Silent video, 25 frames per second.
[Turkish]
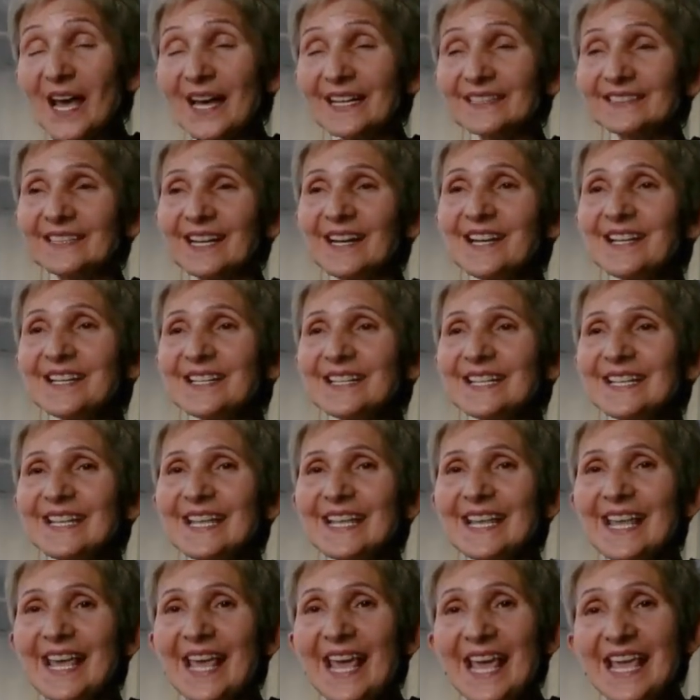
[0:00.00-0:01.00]
olayda
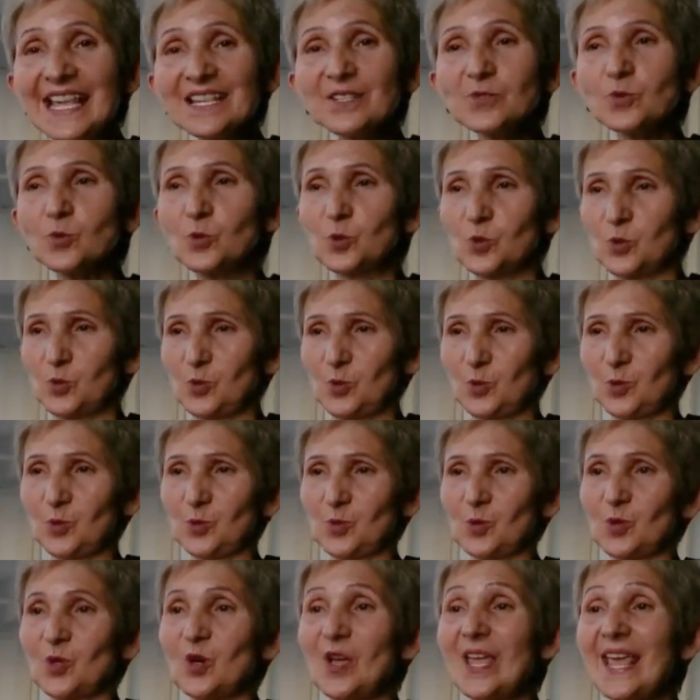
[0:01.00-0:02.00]
en
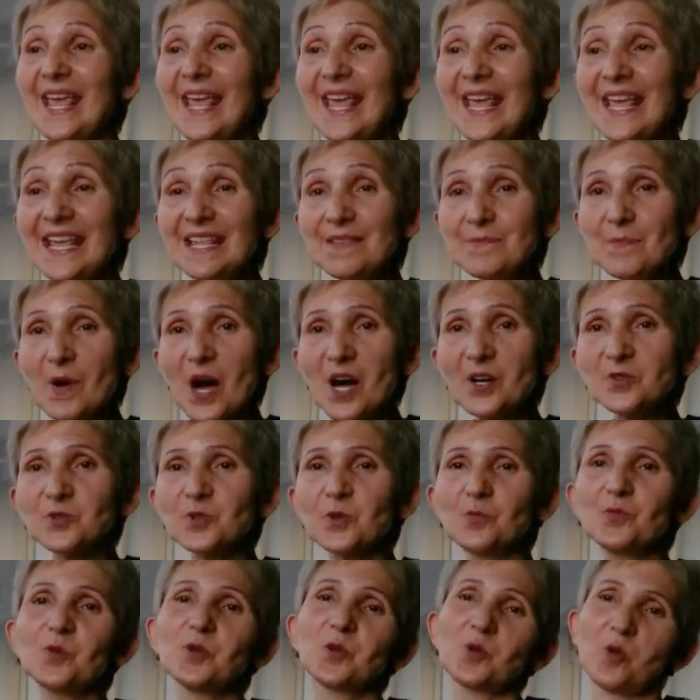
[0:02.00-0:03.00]
suçsuzu, en
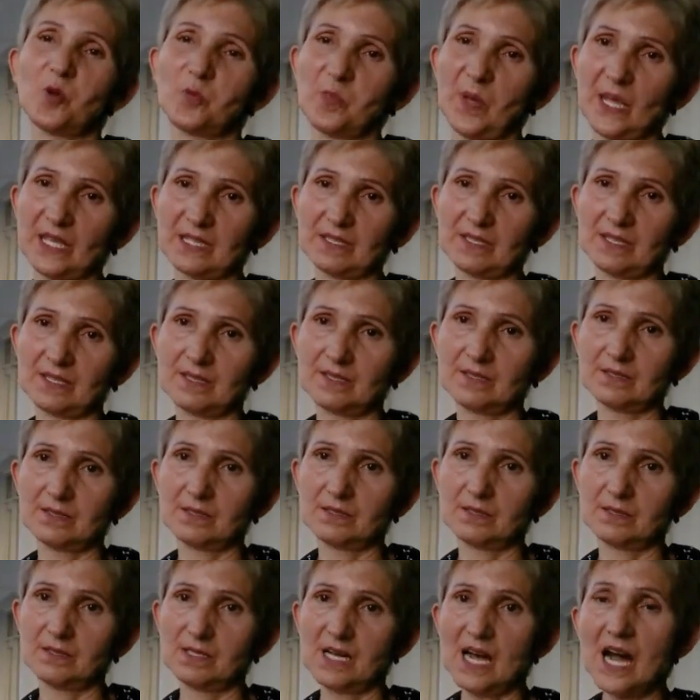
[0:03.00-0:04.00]
masumu köpek.
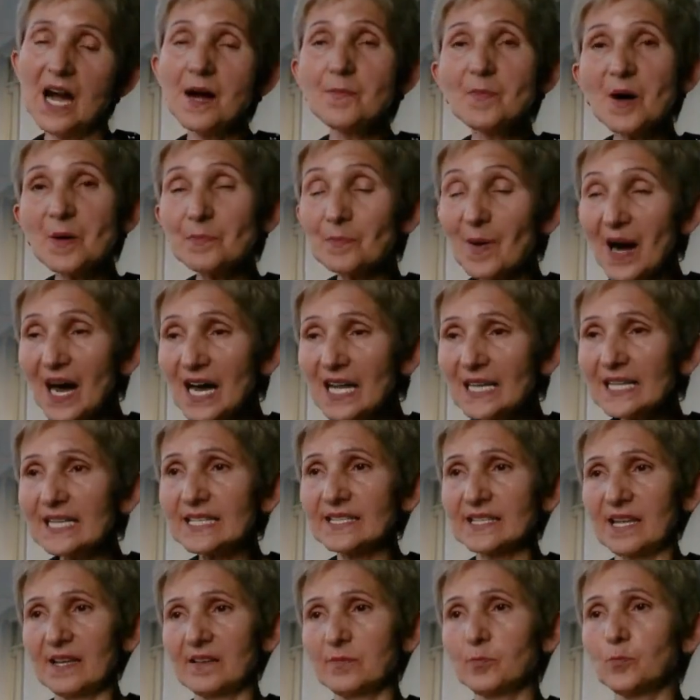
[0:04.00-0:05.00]
Ama
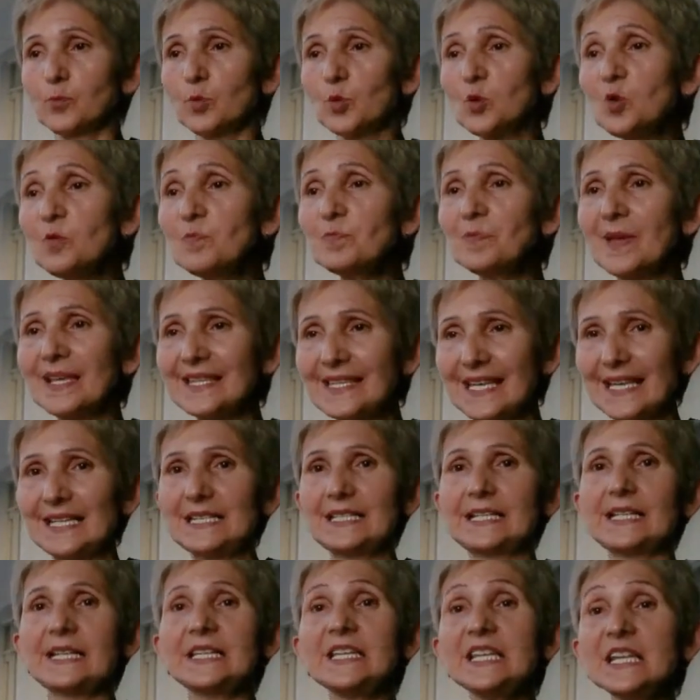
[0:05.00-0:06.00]
maalesef bunun
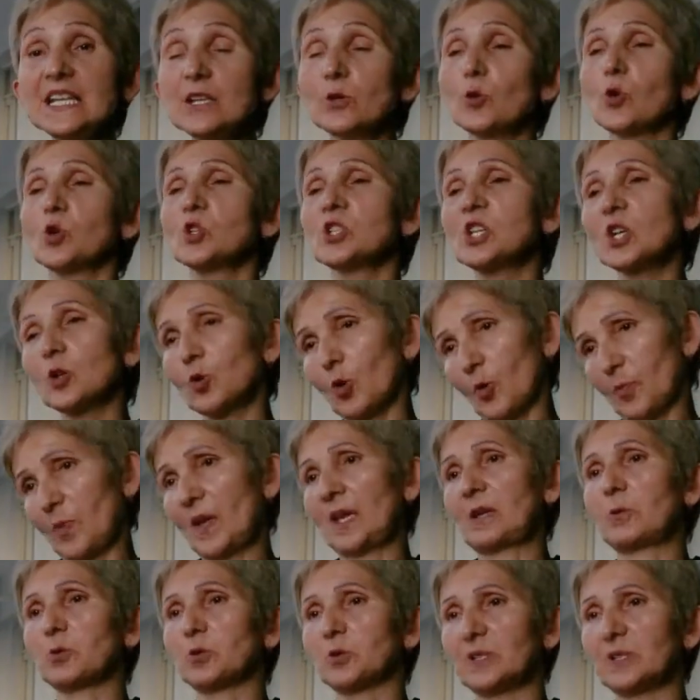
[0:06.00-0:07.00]
bedelini ilk önce köpek